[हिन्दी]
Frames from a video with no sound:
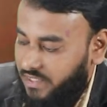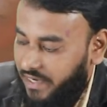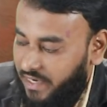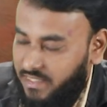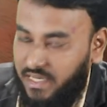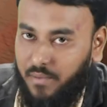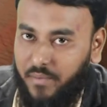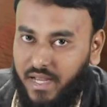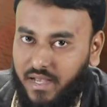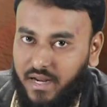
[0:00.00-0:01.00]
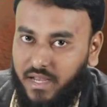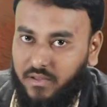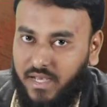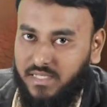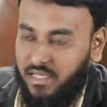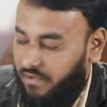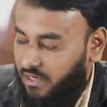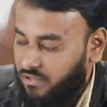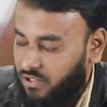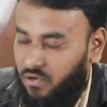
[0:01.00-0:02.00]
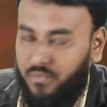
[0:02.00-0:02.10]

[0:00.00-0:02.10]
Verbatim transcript: स्टैंडर्ड से कंपेयर करेंगे तो एस की वैल्यू जीरो